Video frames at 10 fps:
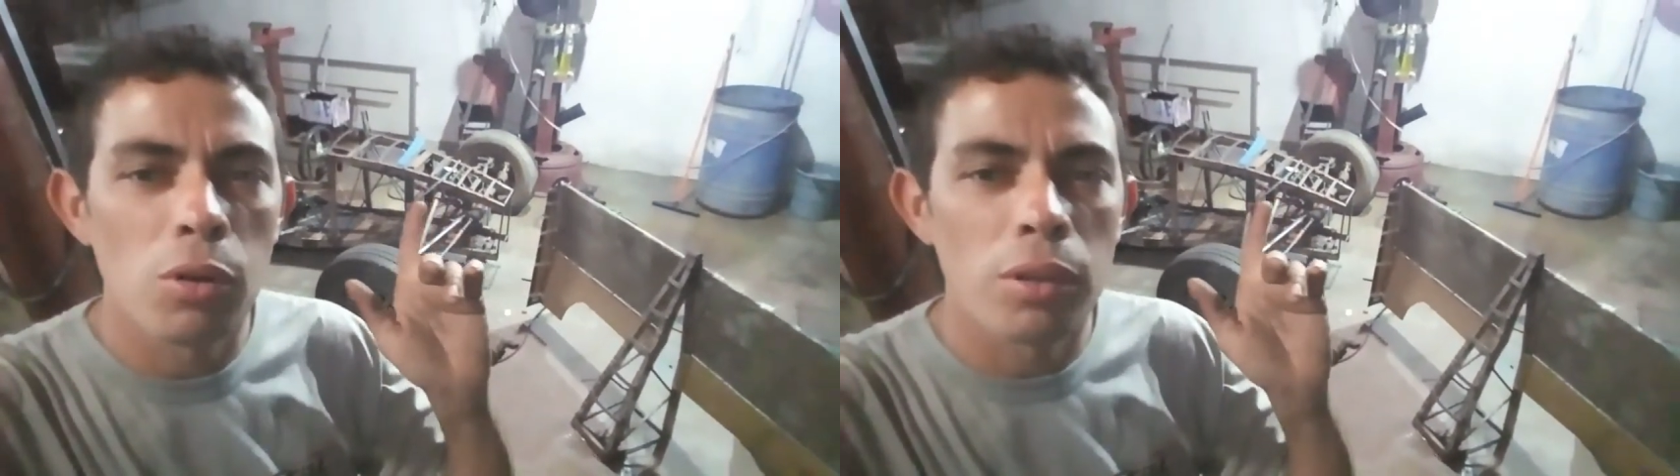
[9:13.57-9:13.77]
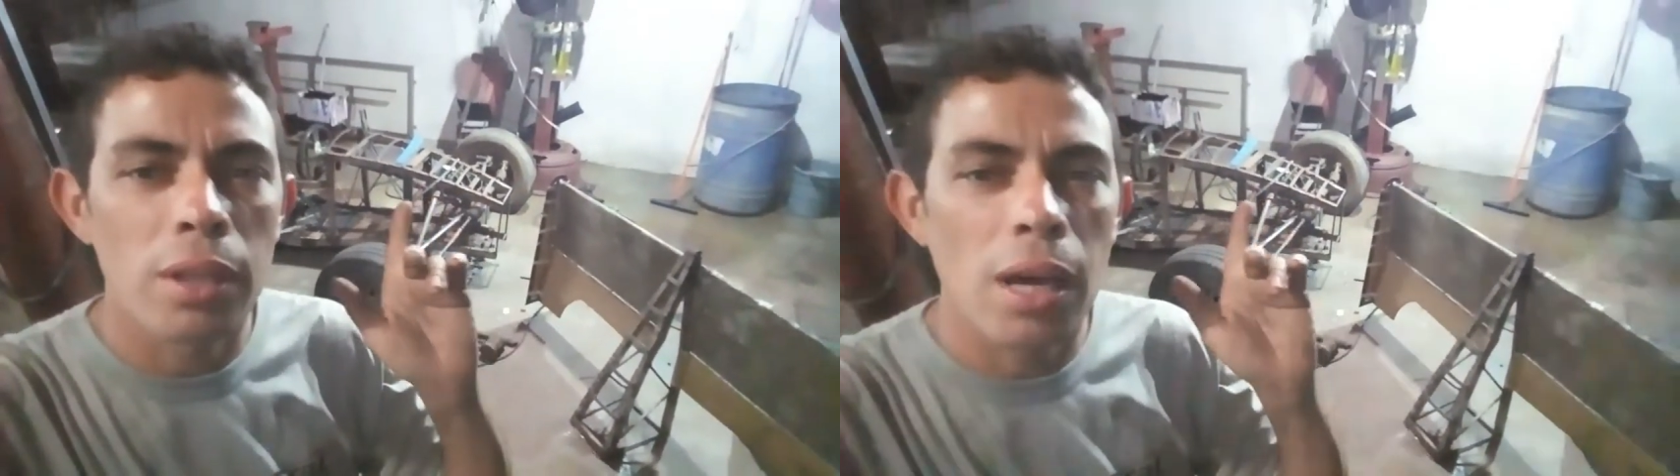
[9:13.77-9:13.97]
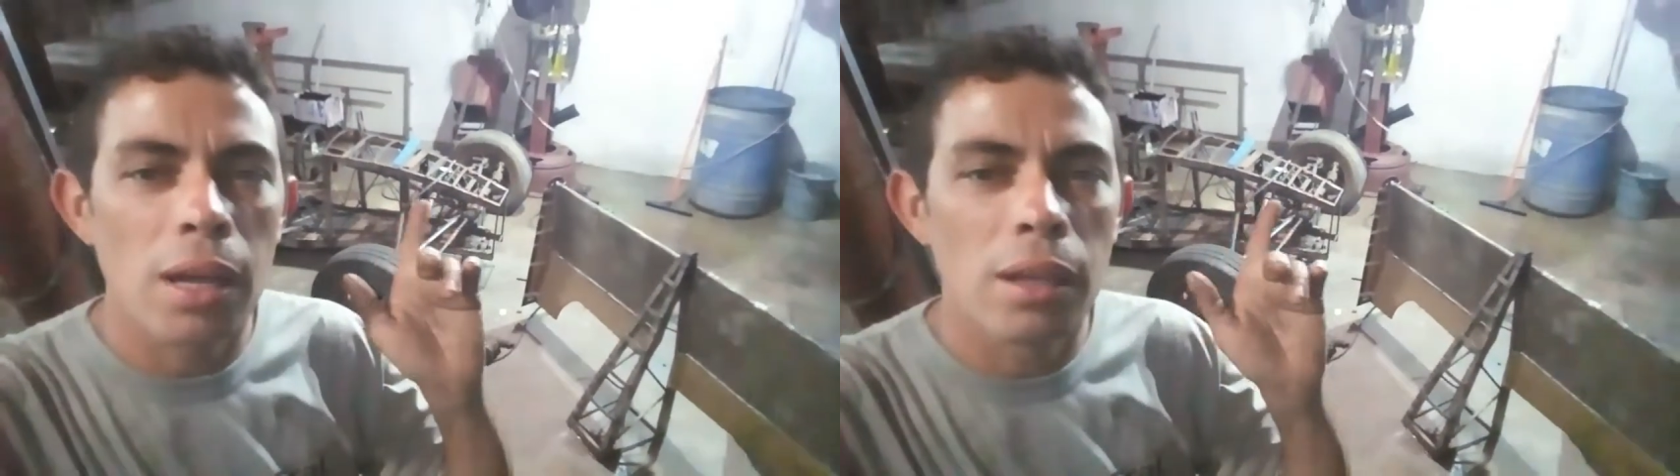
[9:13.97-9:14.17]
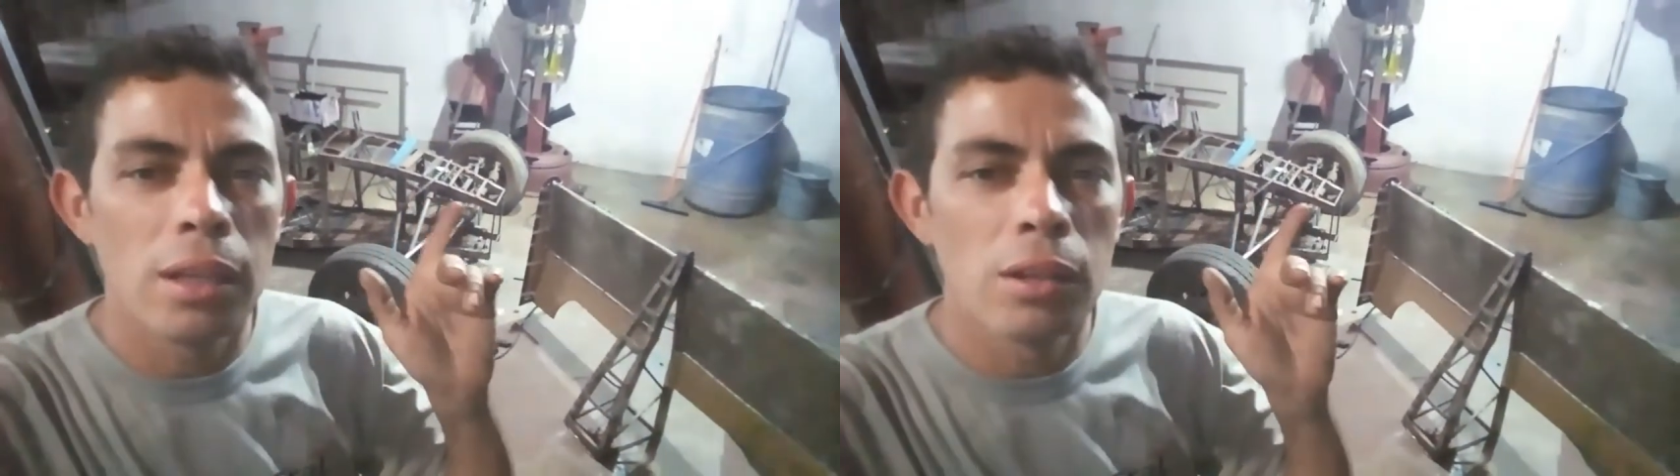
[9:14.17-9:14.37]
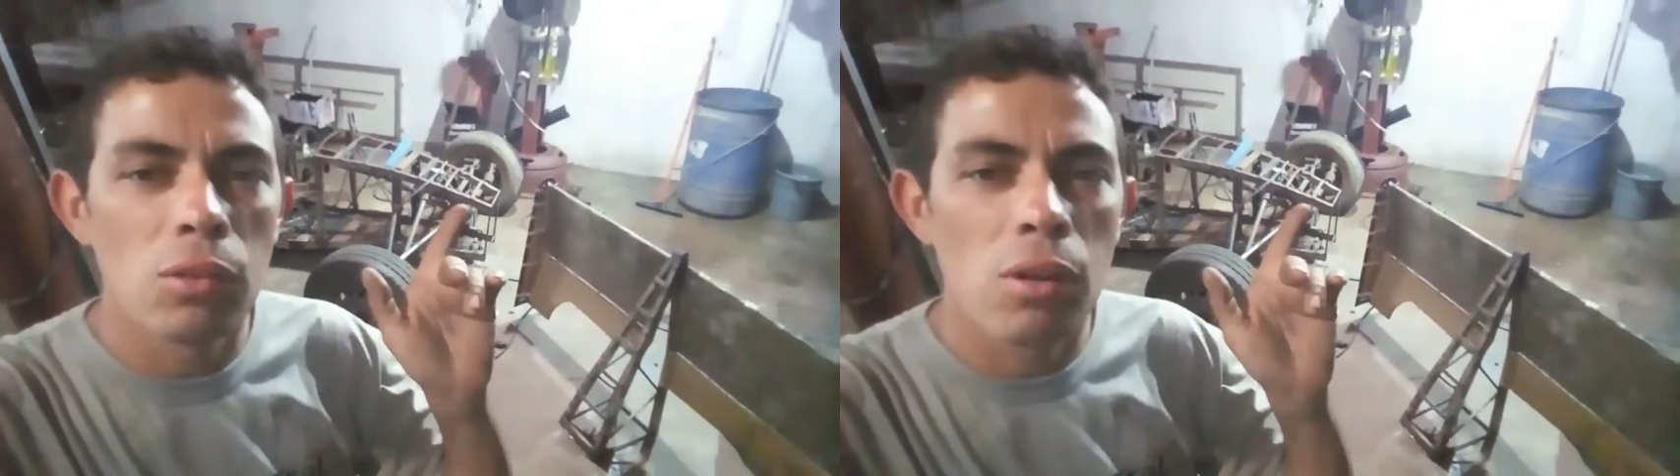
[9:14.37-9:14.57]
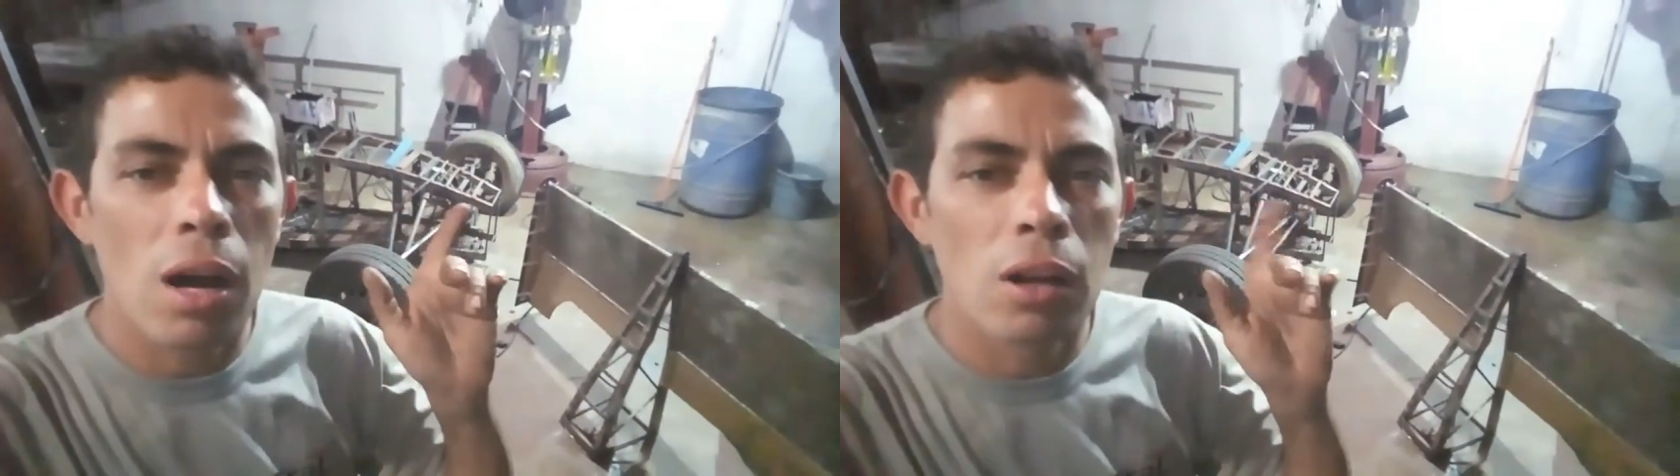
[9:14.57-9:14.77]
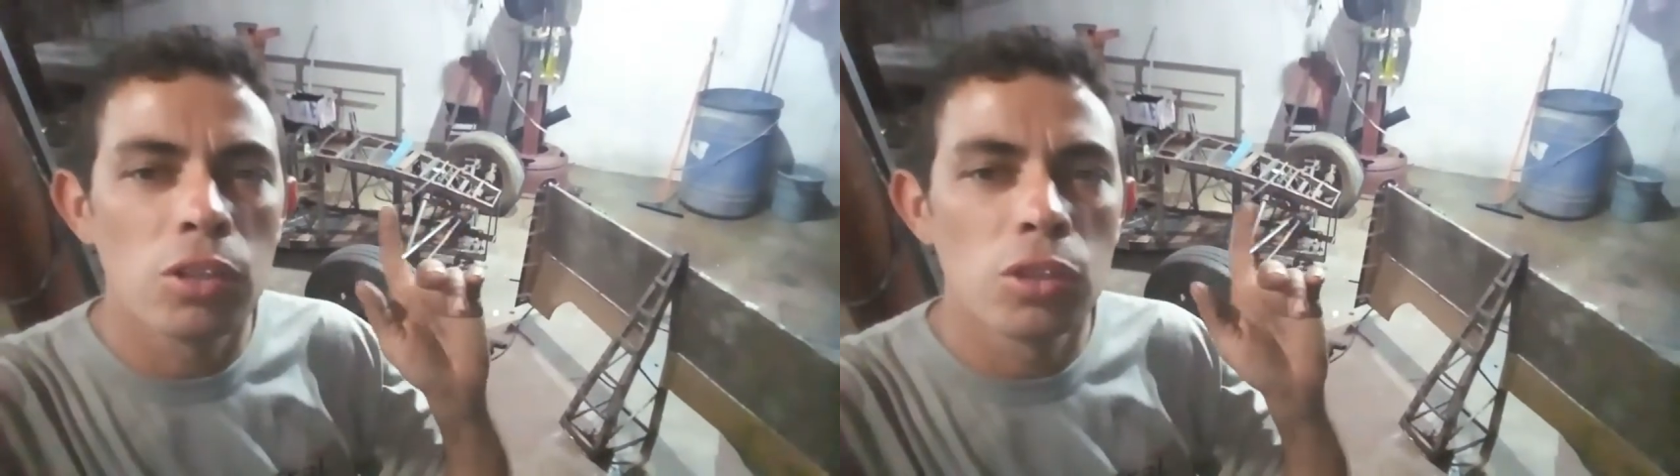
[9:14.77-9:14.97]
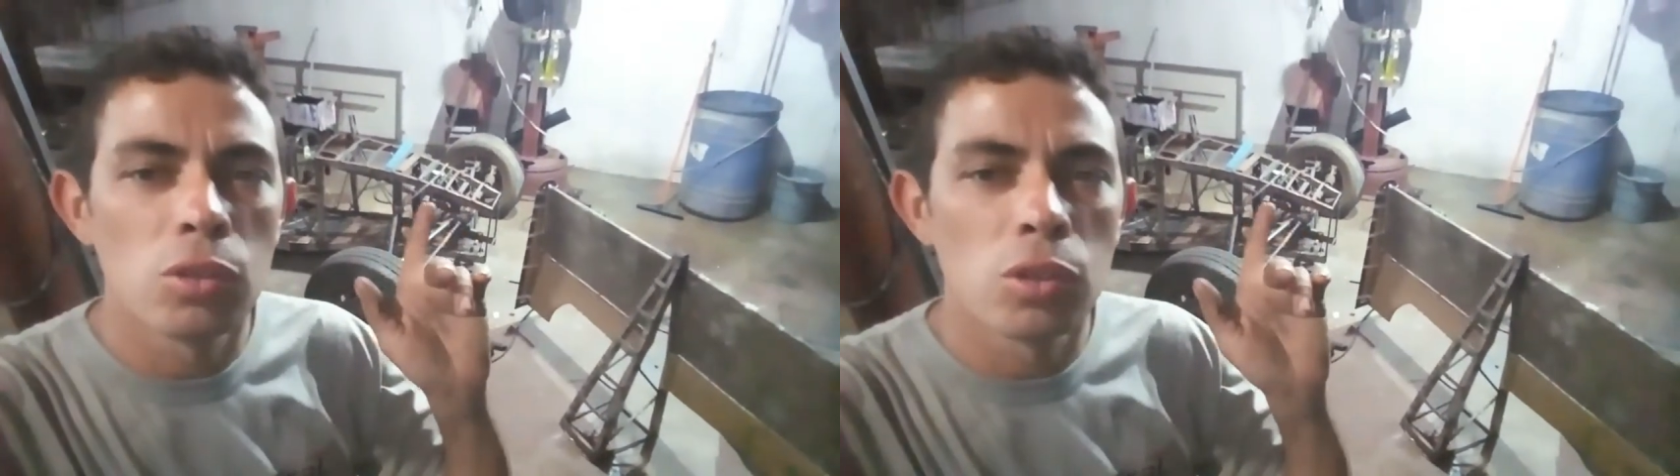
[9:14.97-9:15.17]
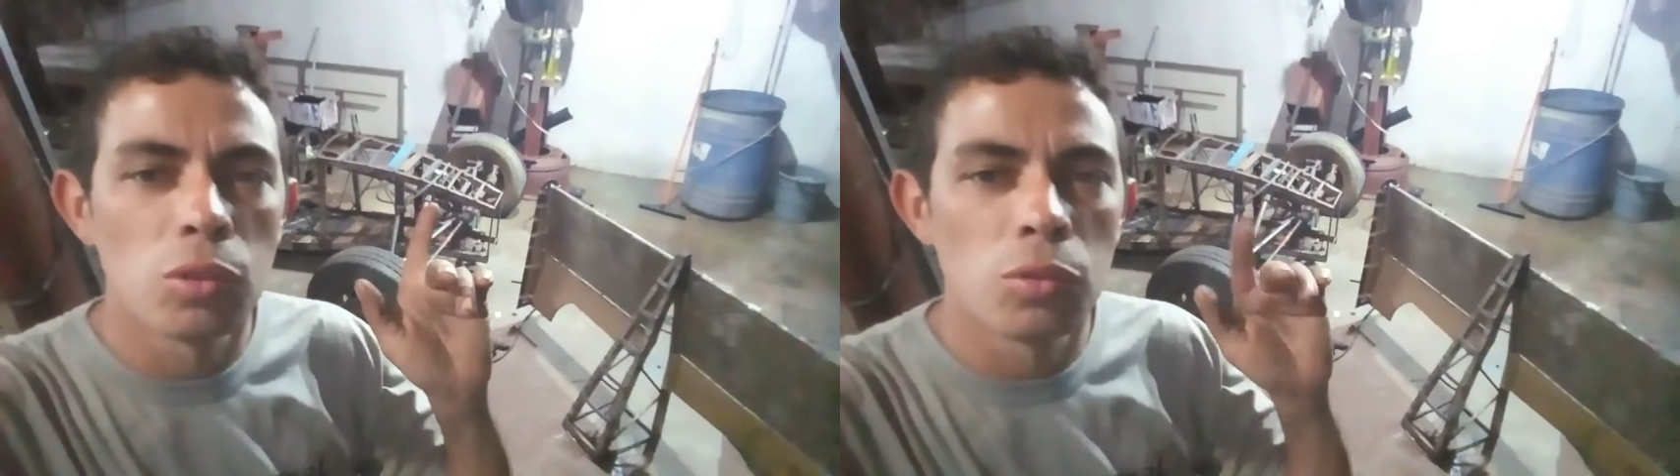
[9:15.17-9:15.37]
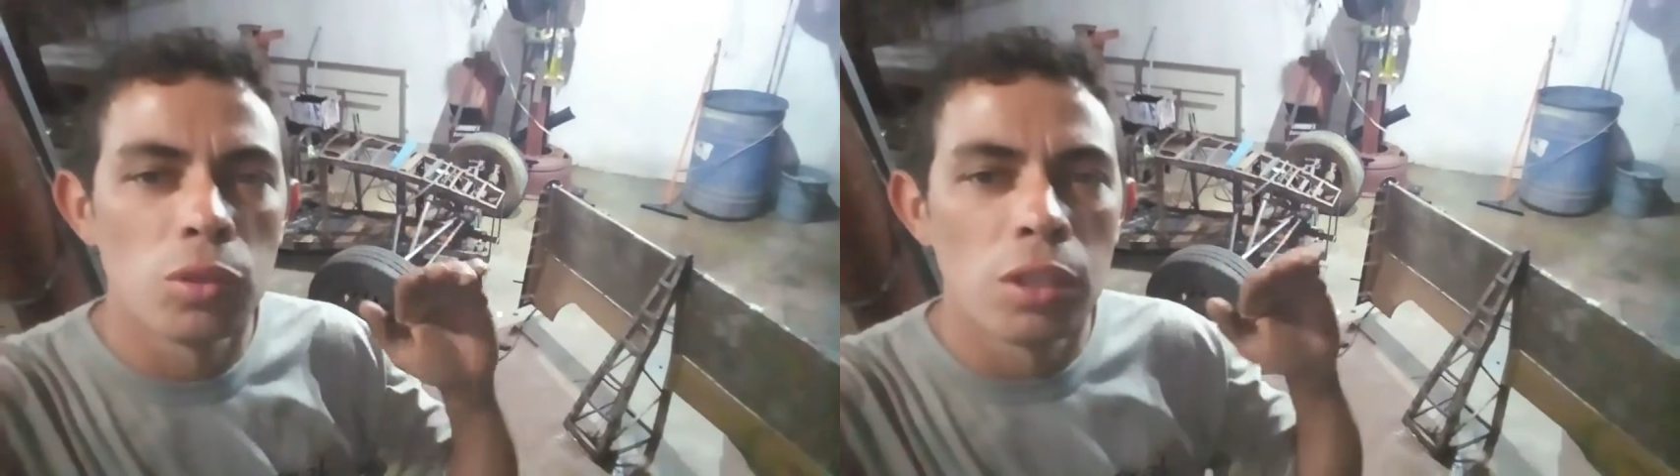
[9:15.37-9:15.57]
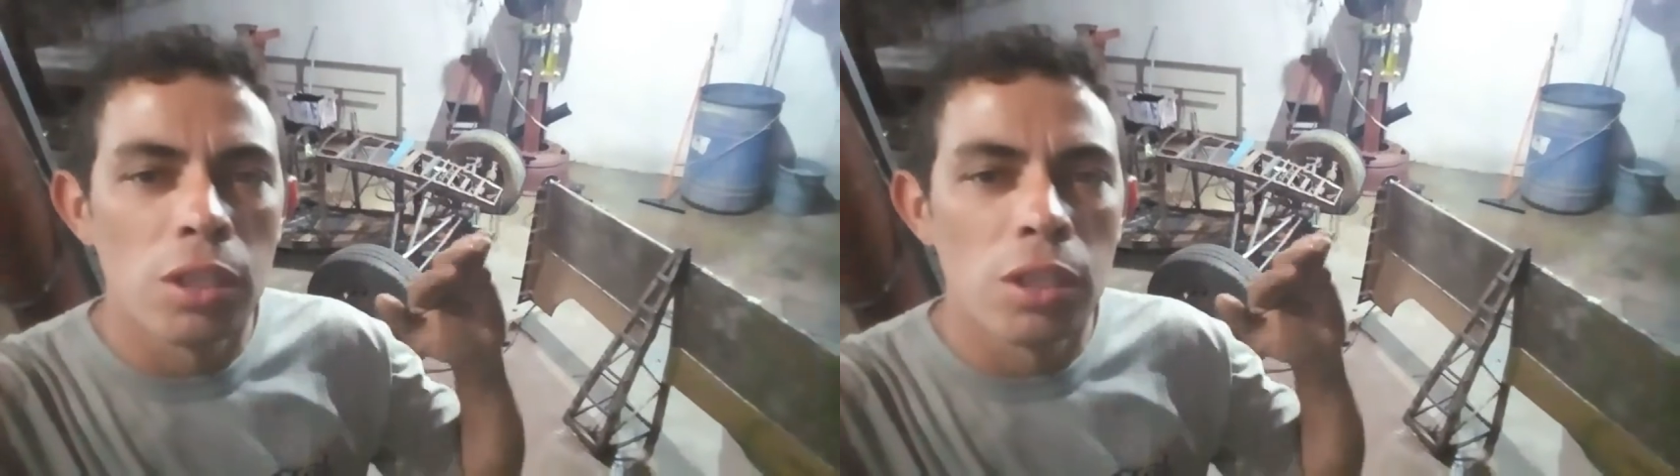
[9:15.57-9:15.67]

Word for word: montar ele no carro de novo